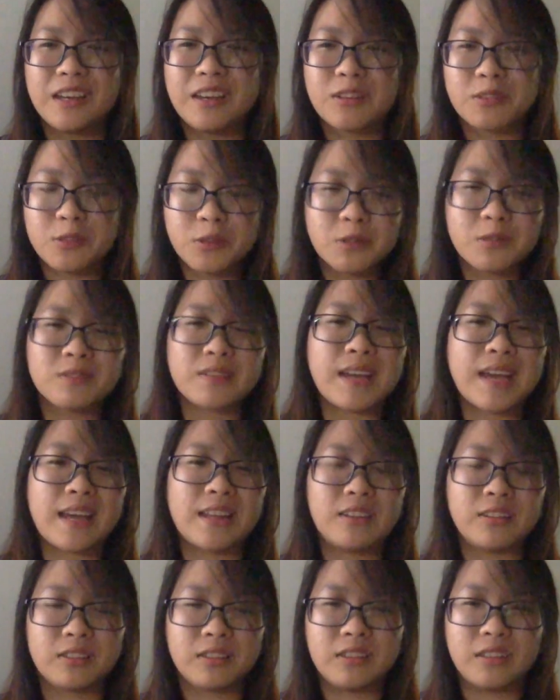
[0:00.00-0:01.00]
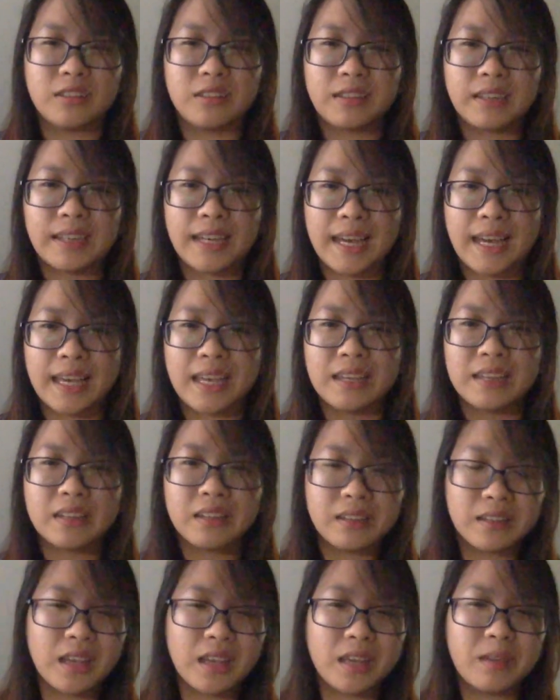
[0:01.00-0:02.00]
rút ra được những cái
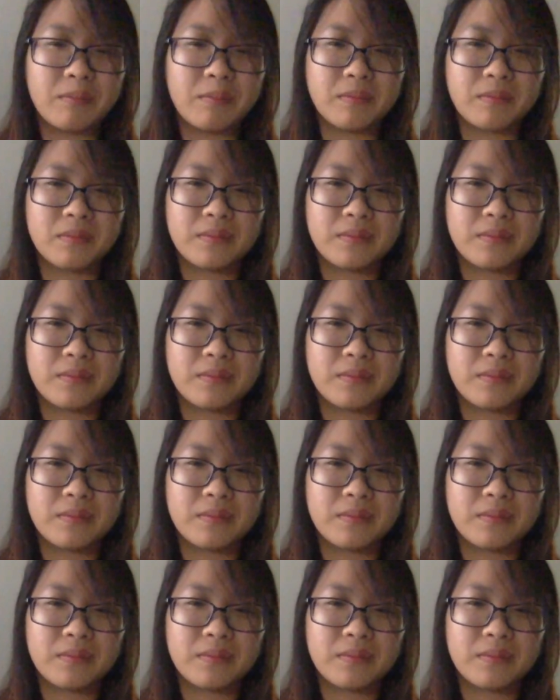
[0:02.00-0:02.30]
kinh nghiệm